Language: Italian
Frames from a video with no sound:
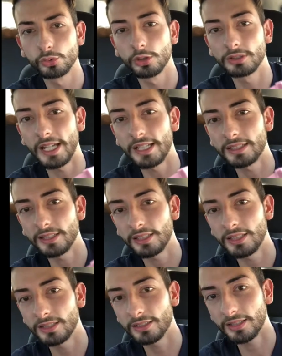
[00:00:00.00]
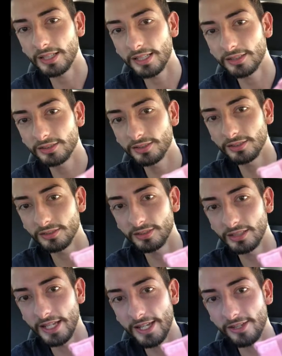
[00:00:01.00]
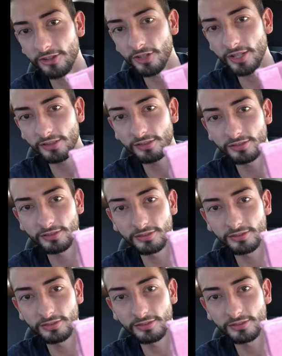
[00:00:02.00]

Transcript: notate Kit cut si legge